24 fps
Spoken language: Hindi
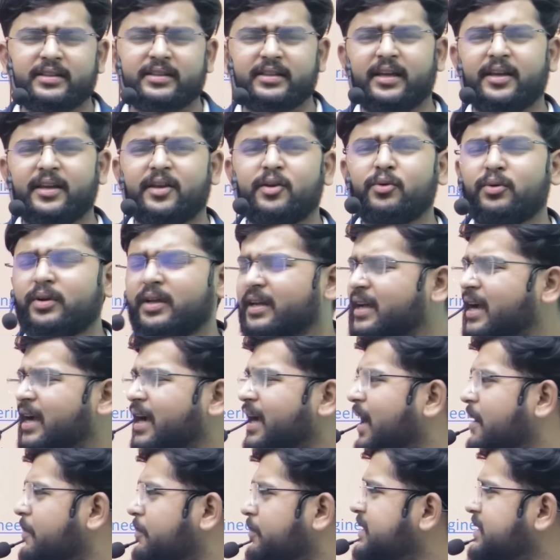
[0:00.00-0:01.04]
हैं क्योंकि इनका
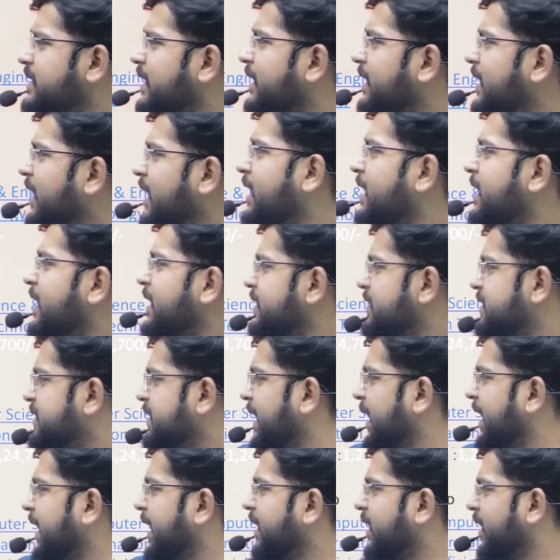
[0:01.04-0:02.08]
कैंपस एरिया छः
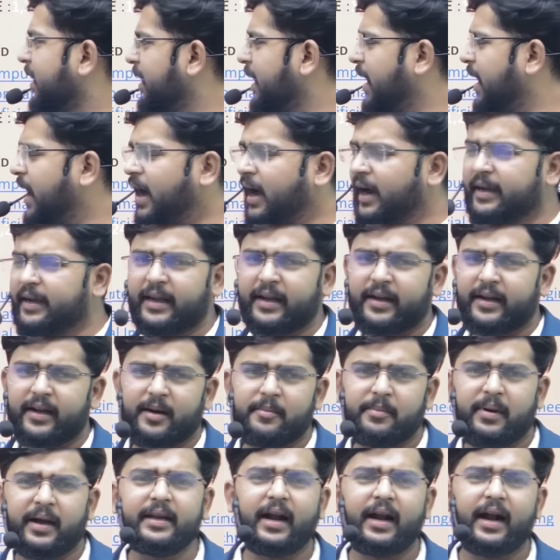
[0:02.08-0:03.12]
एकड़ आठ एकड़
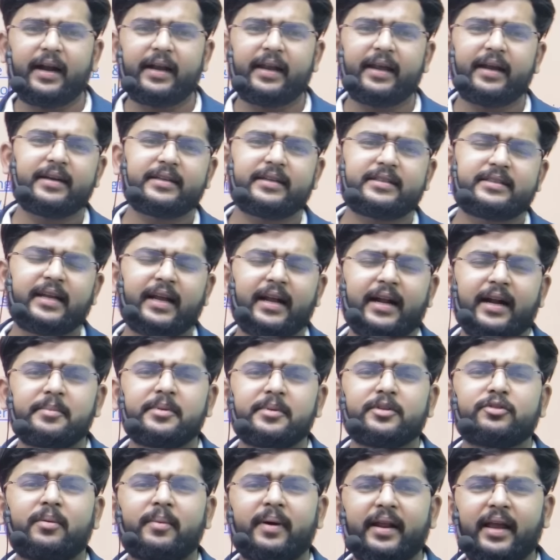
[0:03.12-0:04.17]
भाई आठ एकड़ छः एकड़ में तो
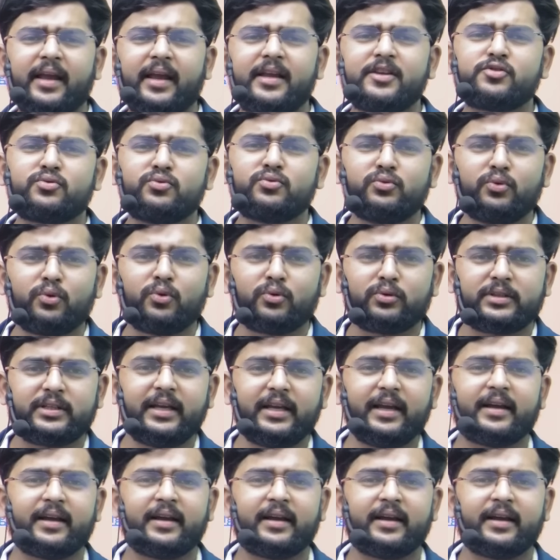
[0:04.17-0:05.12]
हमारे यहाँ स्कूल होते हैं